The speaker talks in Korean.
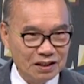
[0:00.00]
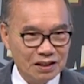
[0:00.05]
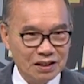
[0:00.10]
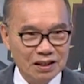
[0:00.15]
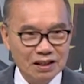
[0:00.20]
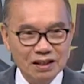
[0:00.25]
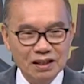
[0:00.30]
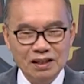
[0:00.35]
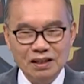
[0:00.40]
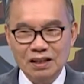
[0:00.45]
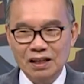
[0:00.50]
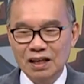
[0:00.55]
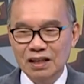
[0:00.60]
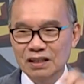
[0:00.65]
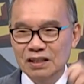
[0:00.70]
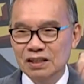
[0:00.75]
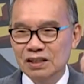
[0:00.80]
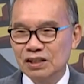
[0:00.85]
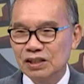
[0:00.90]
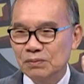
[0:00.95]
세계
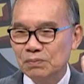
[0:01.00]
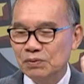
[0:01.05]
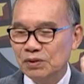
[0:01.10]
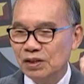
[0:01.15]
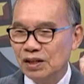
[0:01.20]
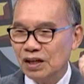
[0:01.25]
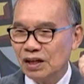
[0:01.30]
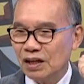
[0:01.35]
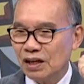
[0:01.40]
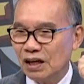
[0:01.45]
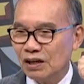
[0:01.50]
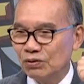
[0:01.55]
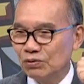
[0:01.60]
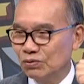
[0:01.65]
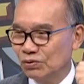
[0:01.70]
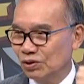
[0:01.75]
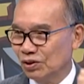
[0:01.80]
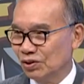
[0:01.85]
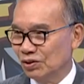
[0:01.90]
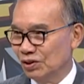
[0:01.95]
20대
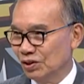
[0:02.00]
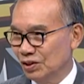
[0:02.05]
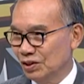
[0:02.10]
강국이요.